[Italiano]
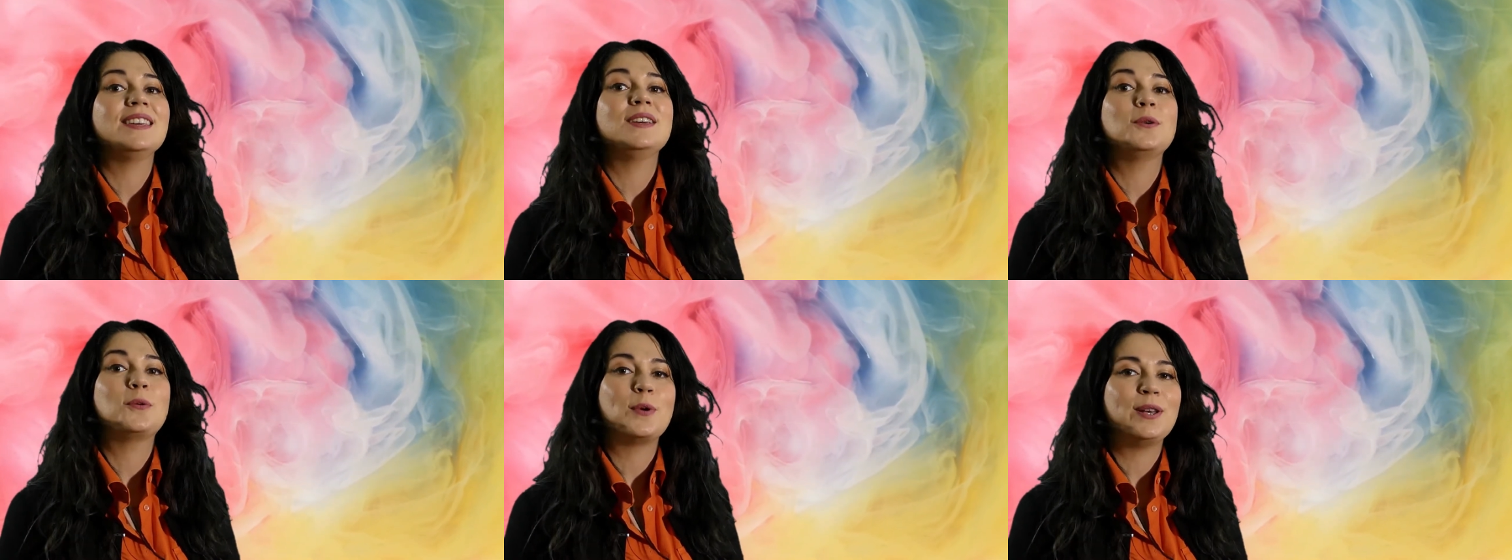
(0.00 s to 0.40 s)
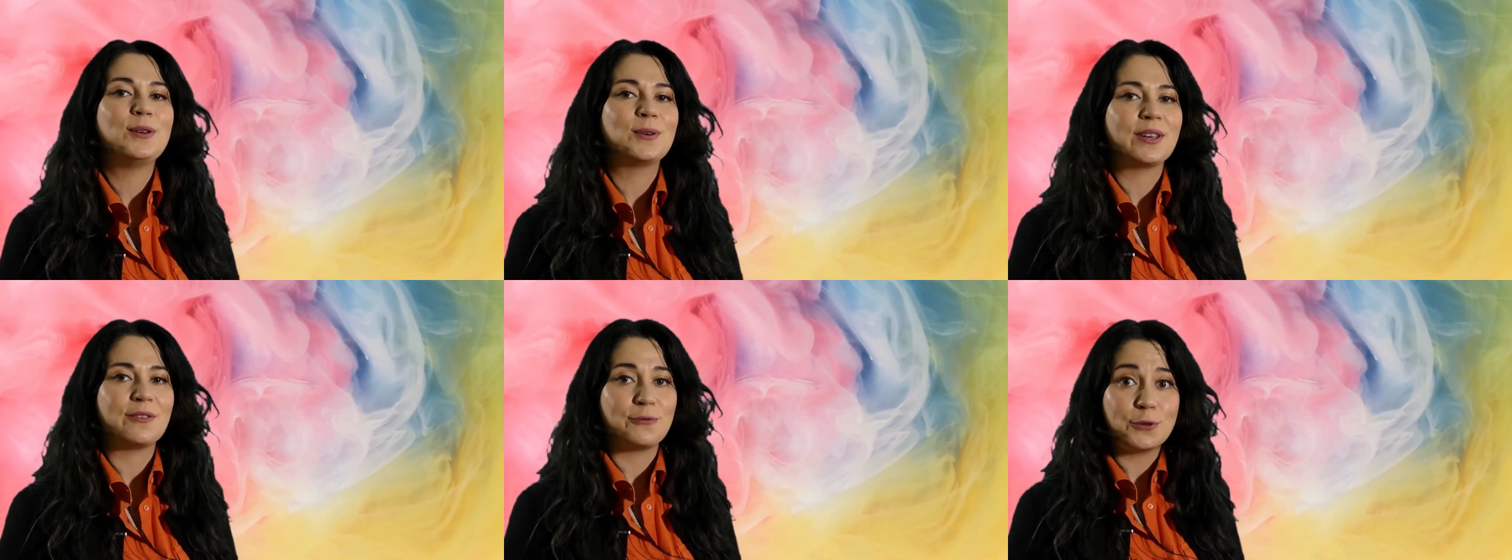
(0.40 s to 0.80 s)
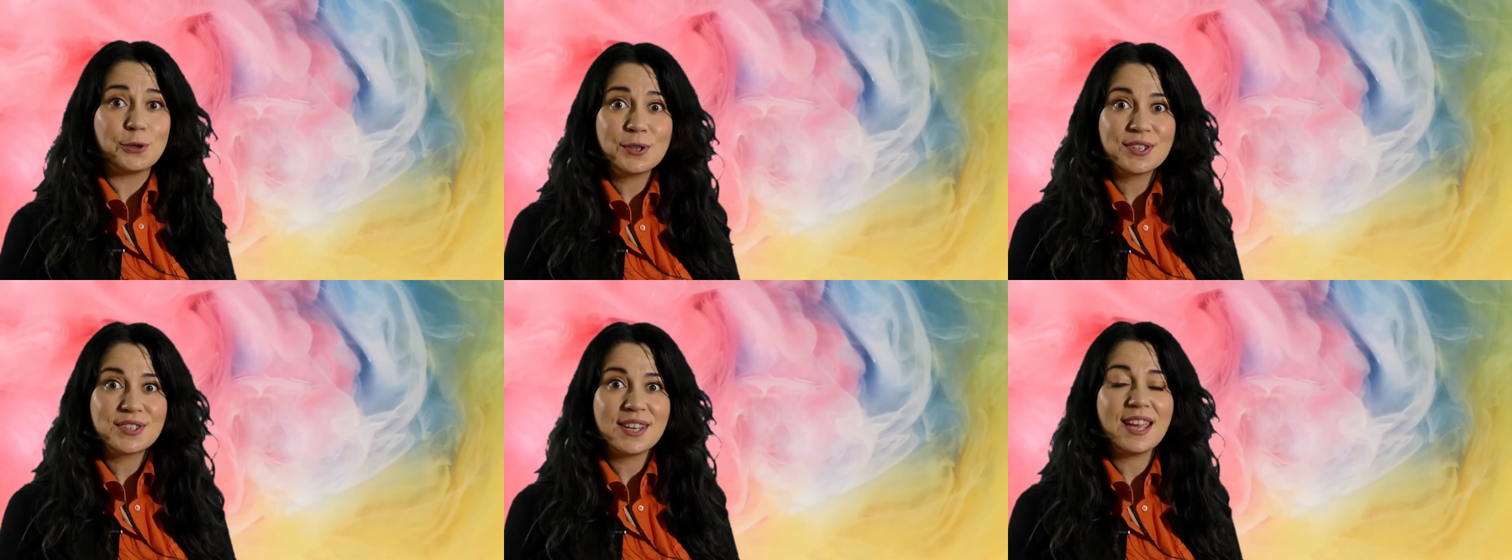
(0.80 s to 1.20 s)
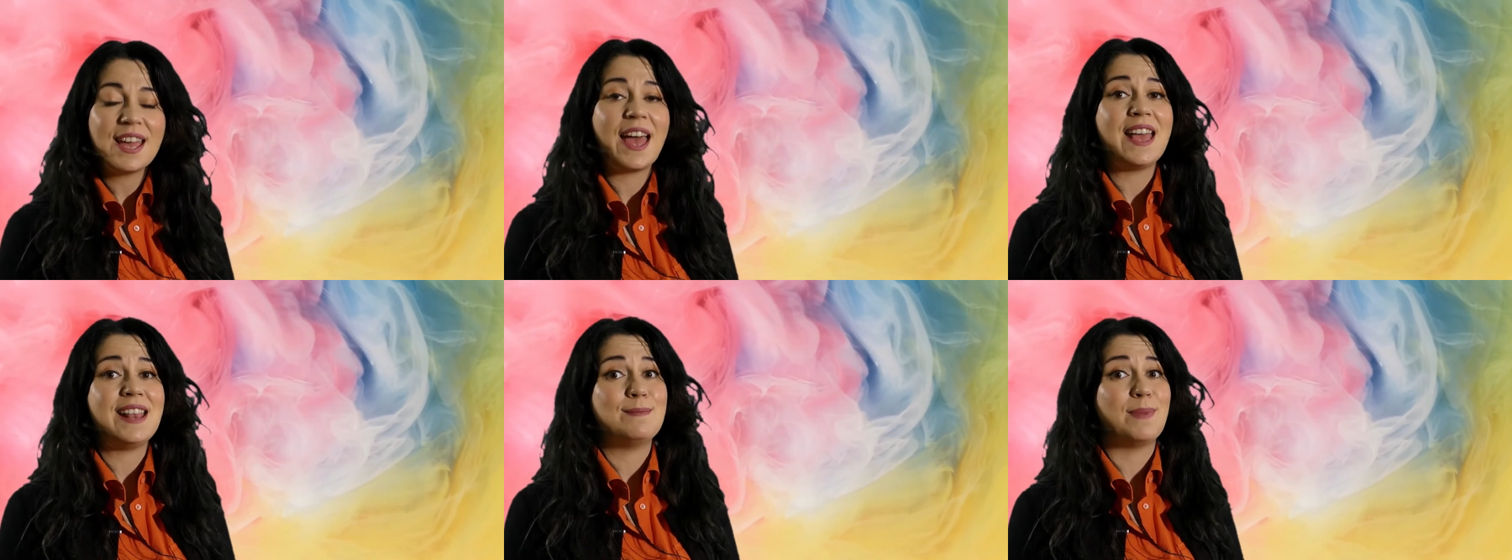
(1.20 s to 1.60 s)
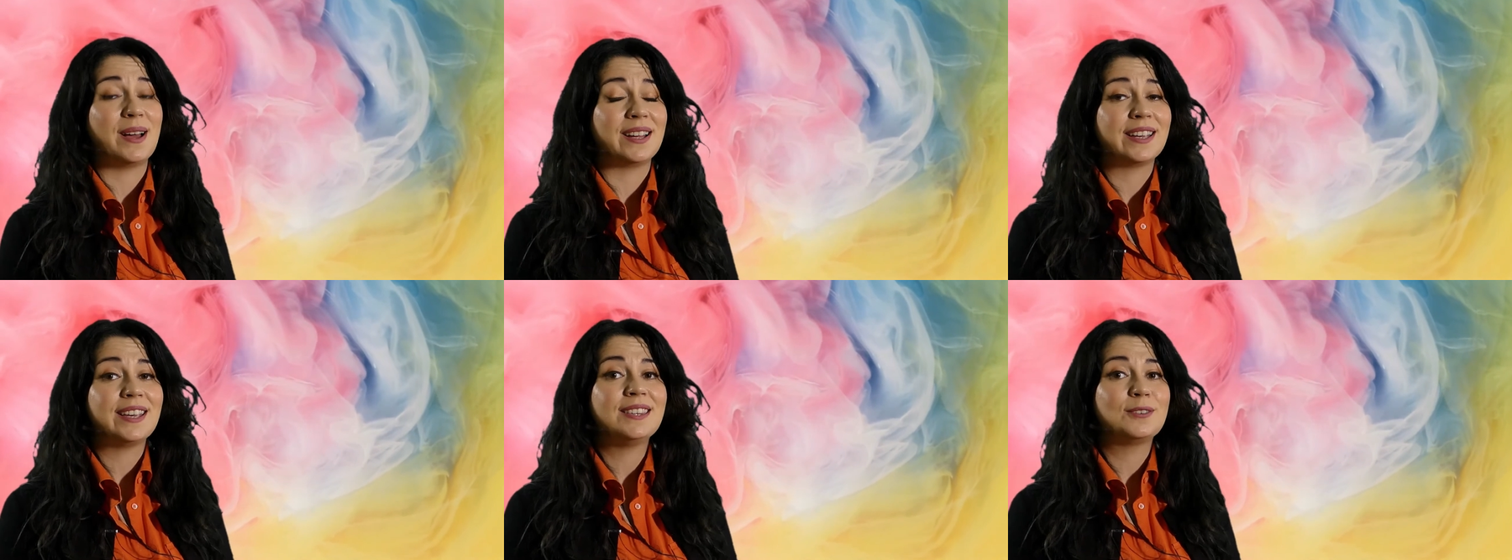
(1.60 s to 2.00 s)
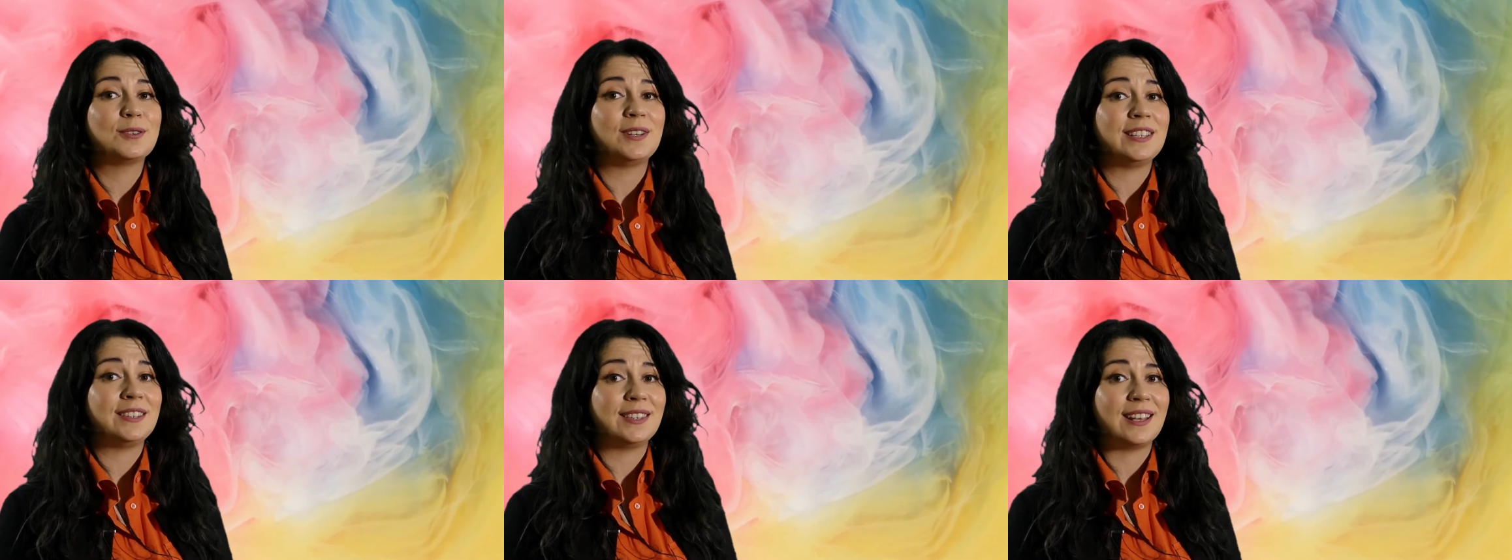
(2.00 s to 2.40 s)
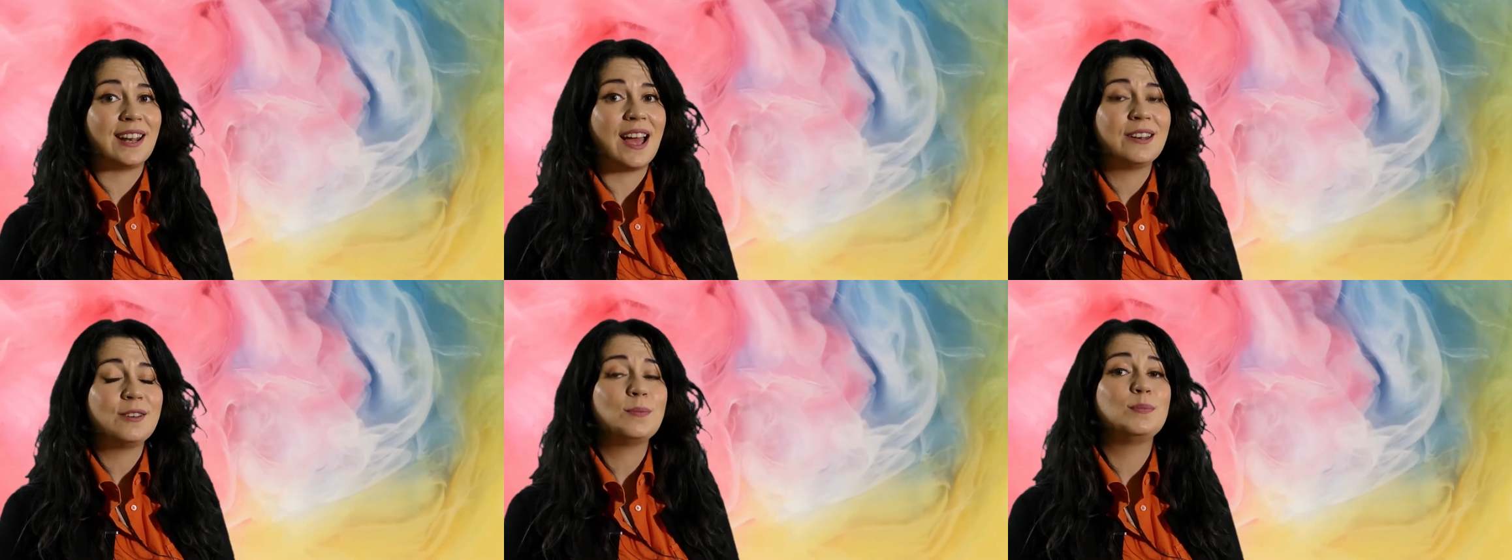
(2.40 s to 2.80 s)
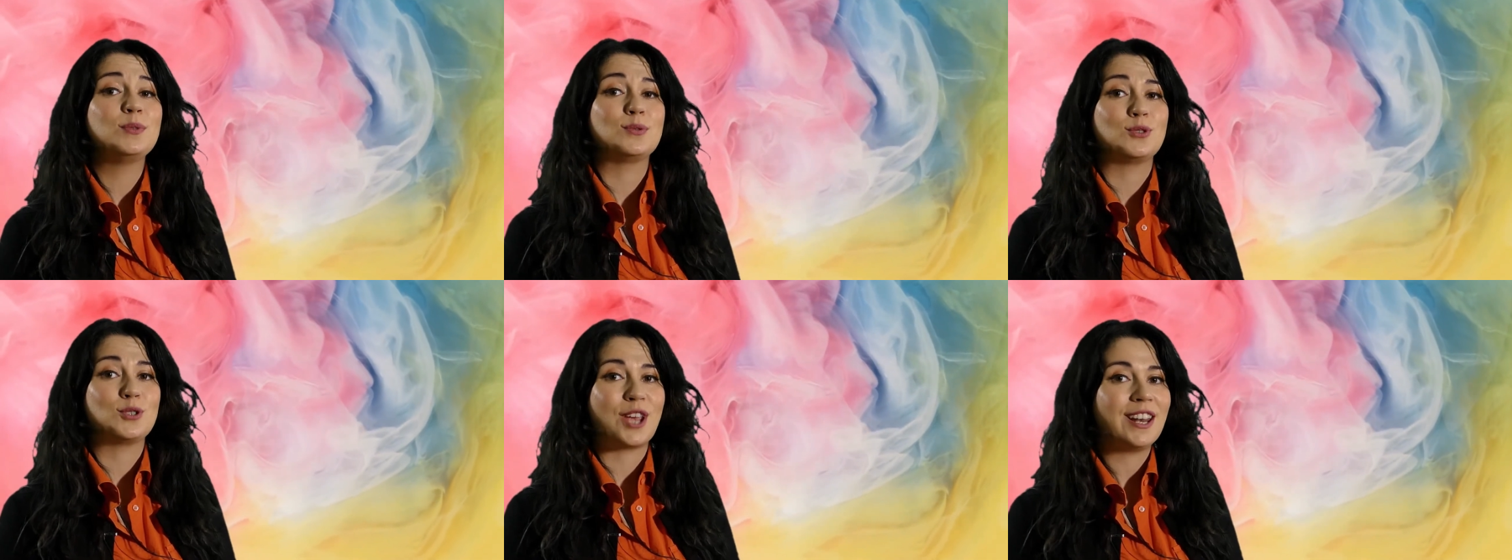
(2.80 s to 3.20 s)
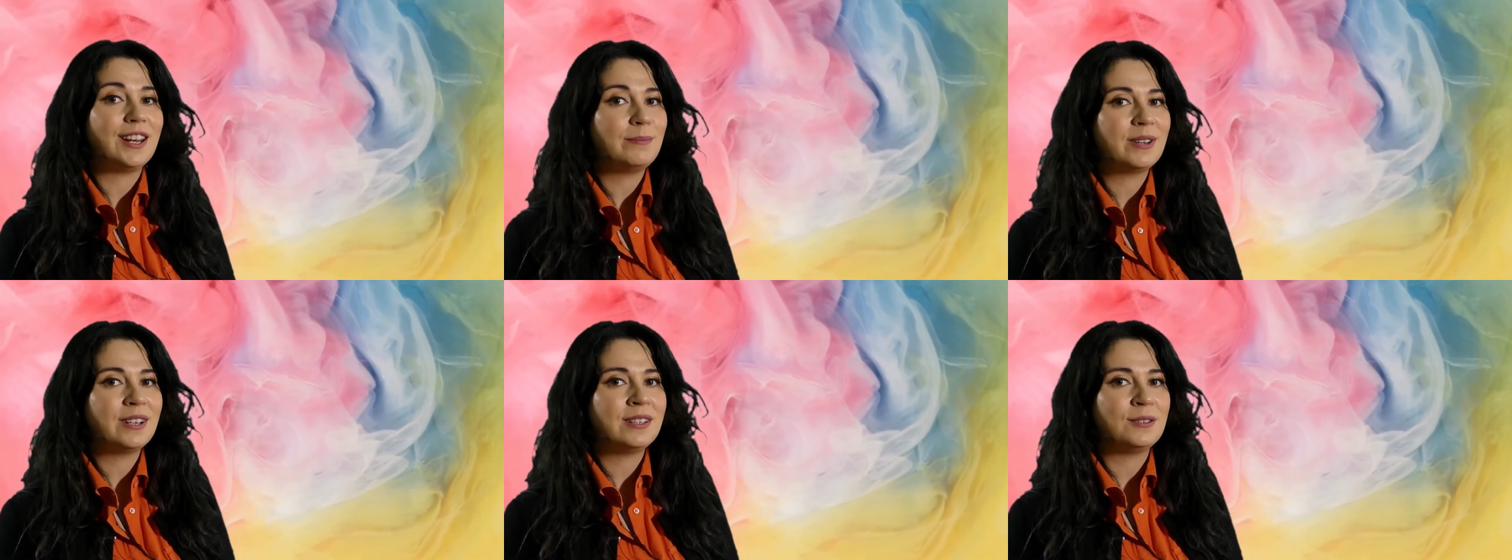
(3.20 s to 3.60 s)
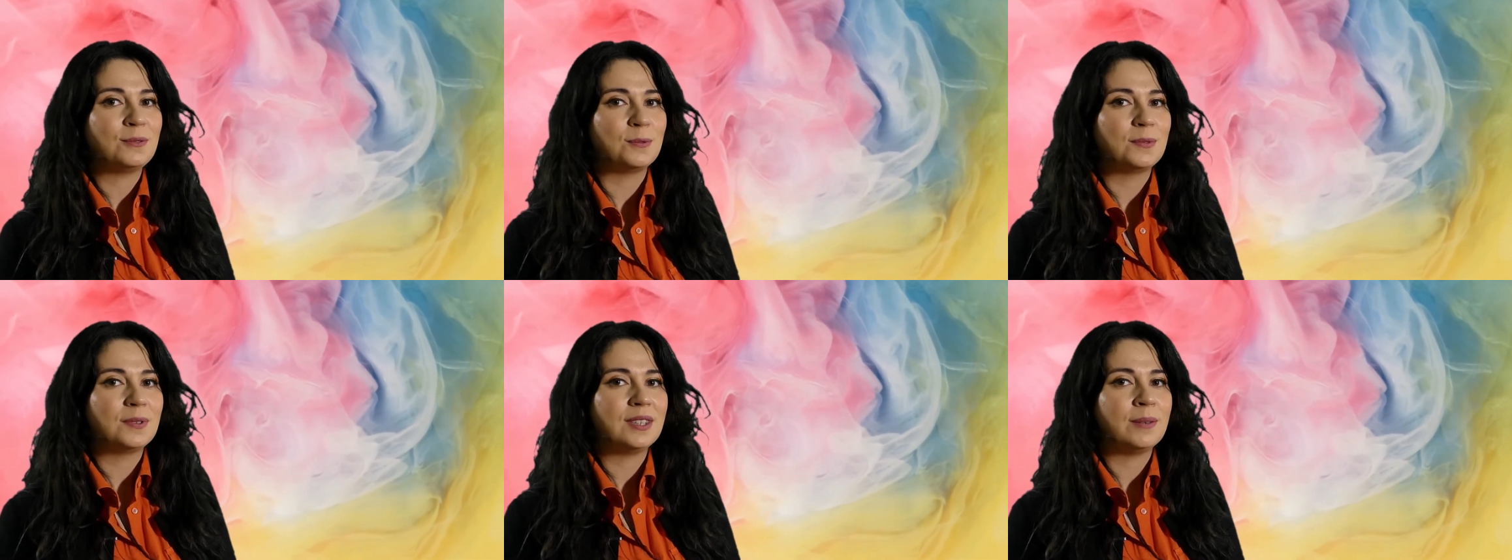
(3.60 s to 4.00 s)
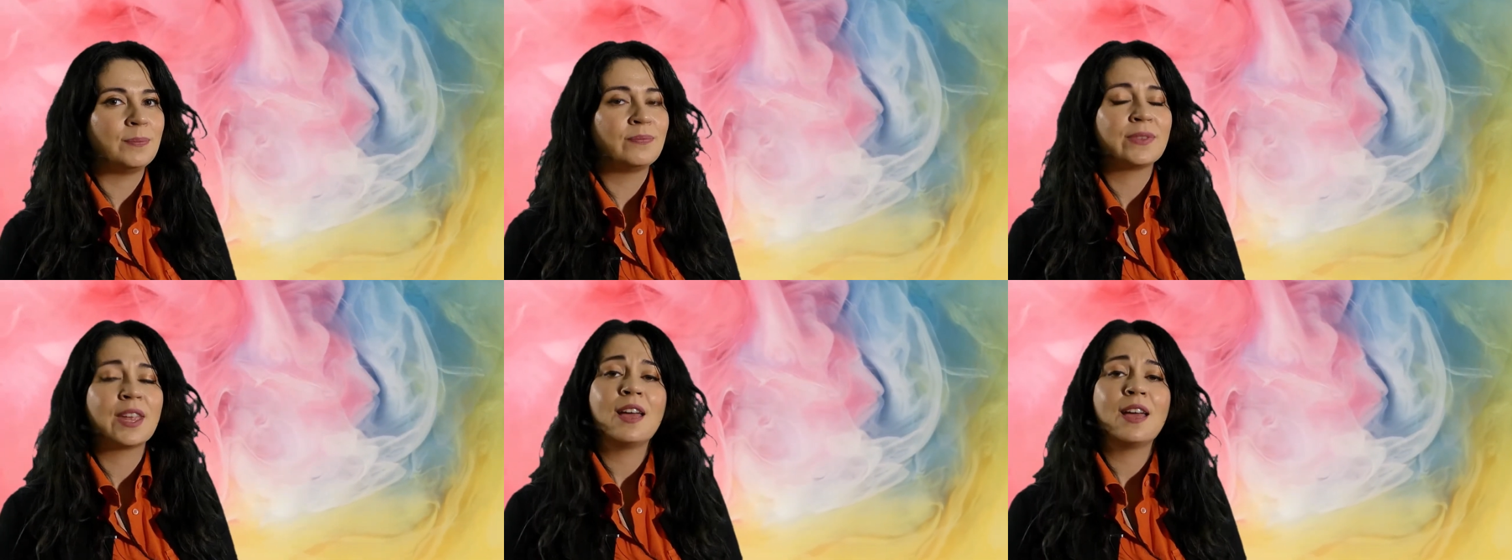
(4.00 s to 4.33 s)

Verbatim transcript: in quello che forse è il banchetto letterario più celebre di tutti,